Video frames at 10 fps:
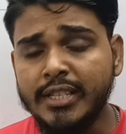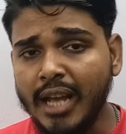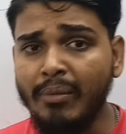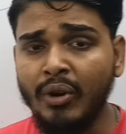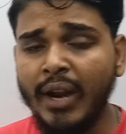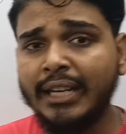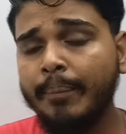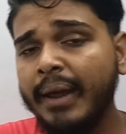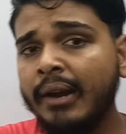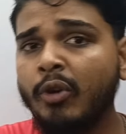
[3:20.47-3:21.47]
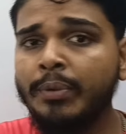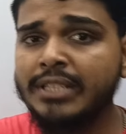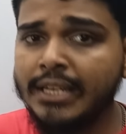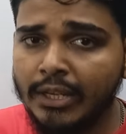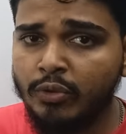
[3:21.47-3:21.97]
সামান্য একটা ব্যাংক
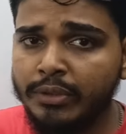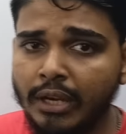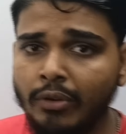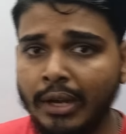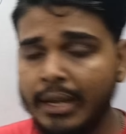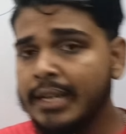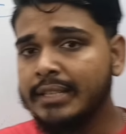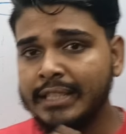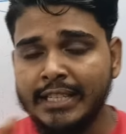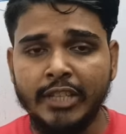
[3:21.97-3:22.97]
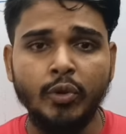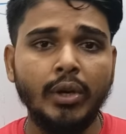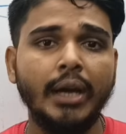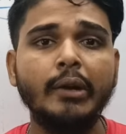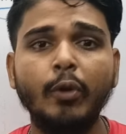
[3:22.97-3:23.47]
অফিসারকেই তুমি দেখো না সে যে
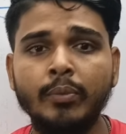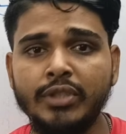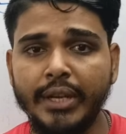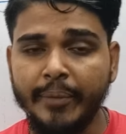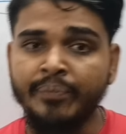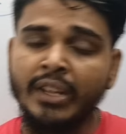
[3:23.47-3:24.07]
সরকারি কর্মচারী